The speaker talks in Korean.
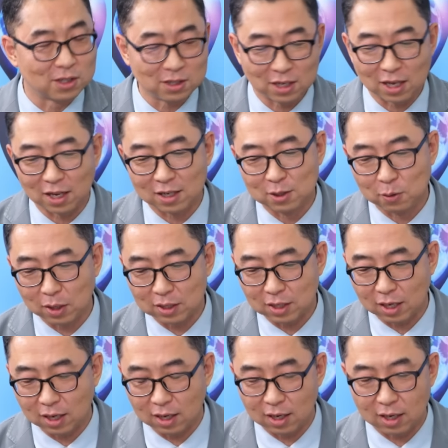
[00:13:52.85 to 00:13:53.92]
네, 그
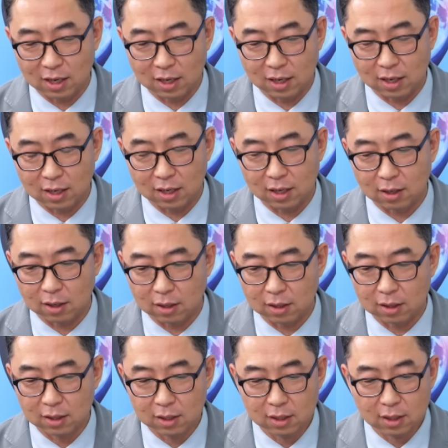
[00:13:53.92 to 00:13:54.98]
회사
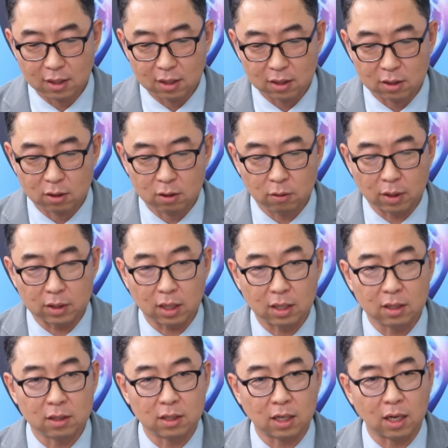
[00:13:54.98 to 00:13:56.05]
그
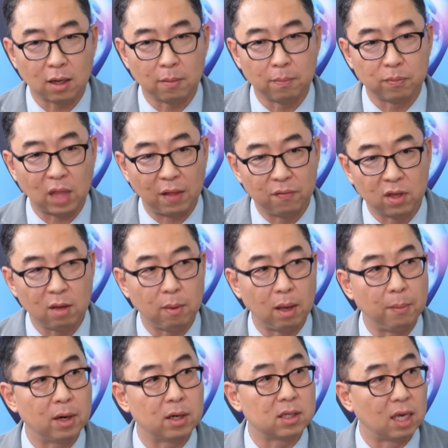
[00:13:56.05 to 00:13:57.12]
회사는 제가 단기
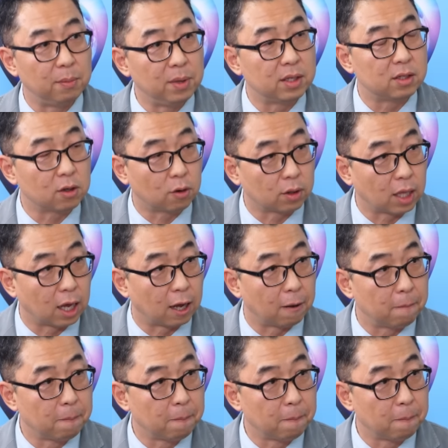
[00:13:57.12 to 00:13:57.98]
매매는 재미있을 거다.